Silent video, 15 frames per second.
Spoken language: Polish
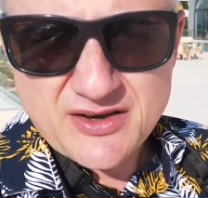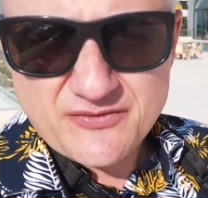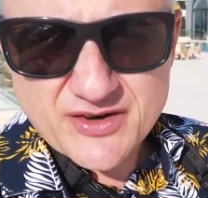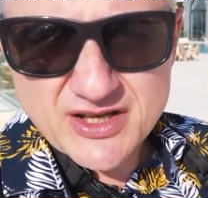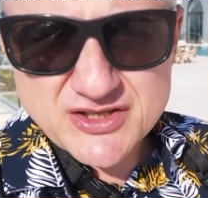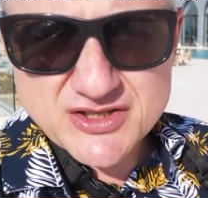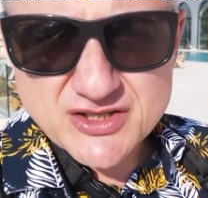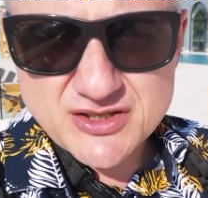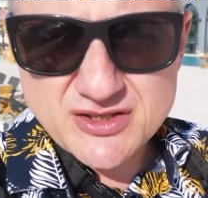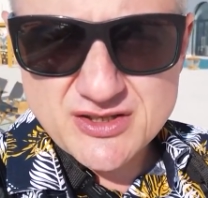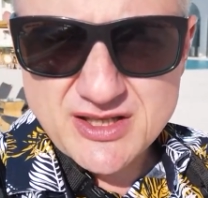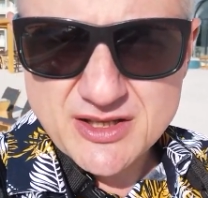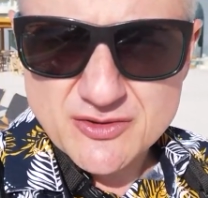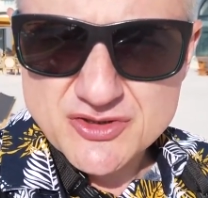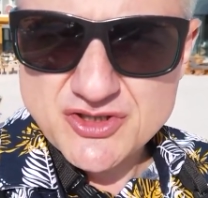Wręcz
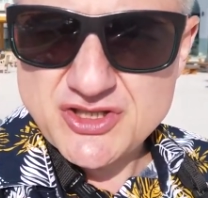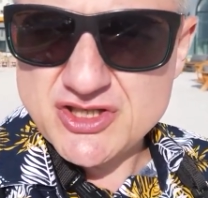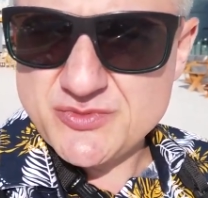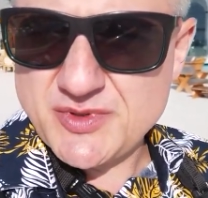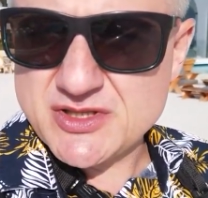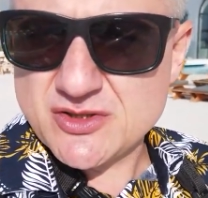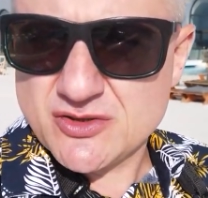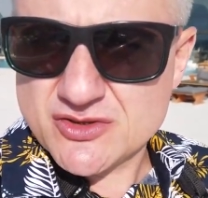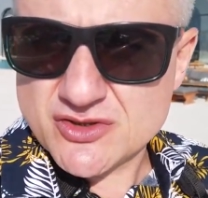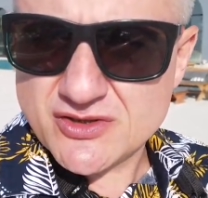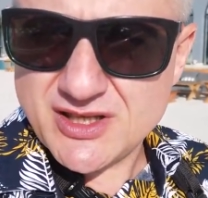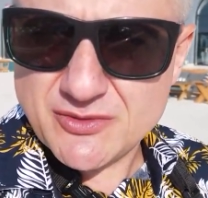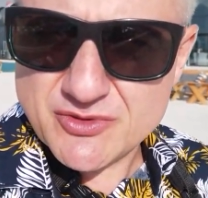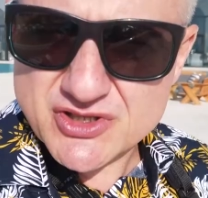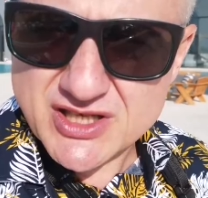e, dla rodzin dziećmi jest to
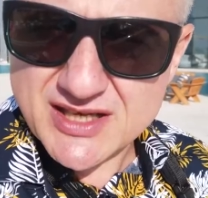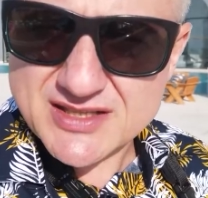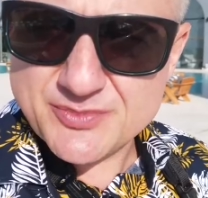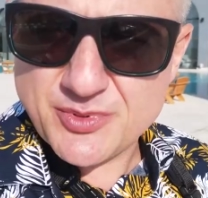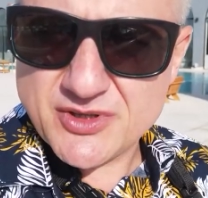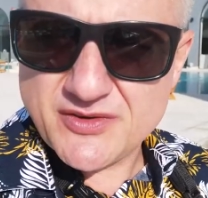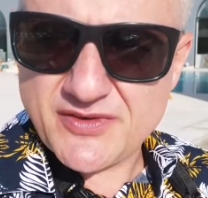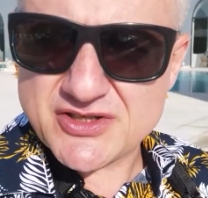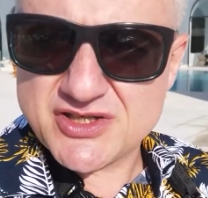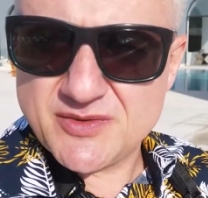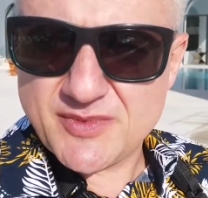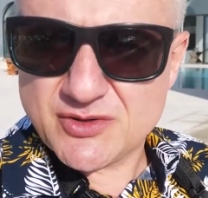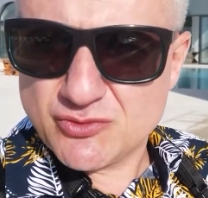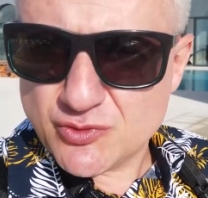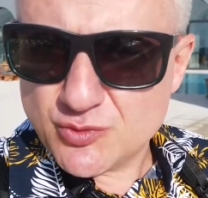doskonały czas, ponieważ
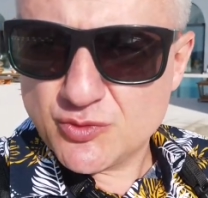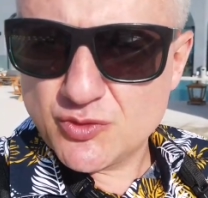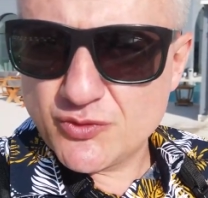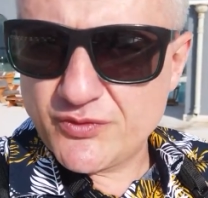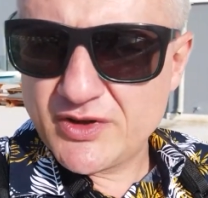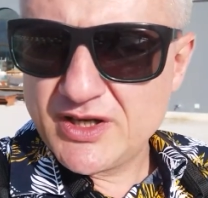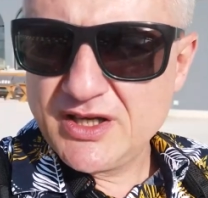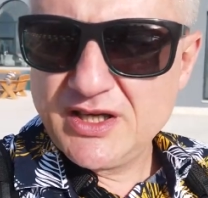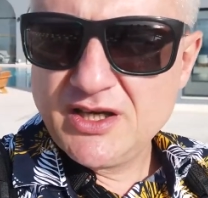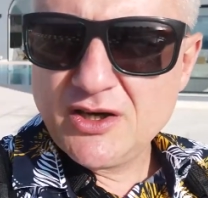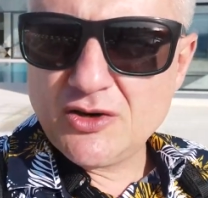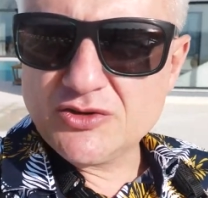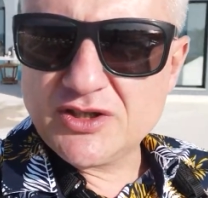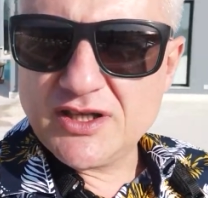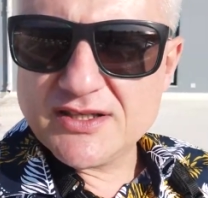nie ma tłumów,
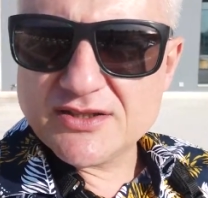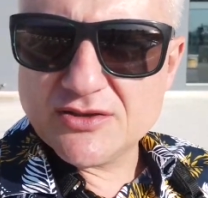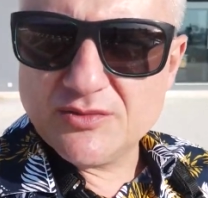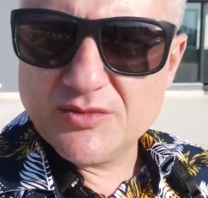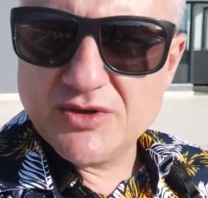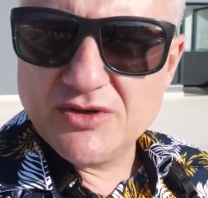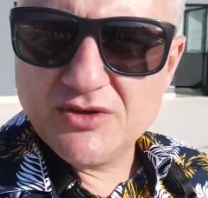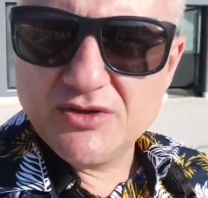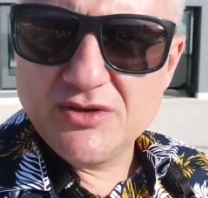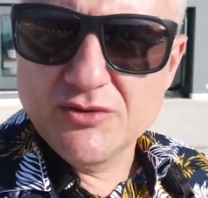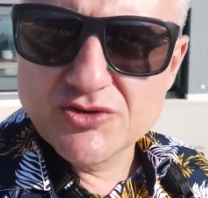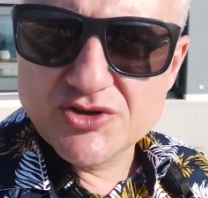hotele są e,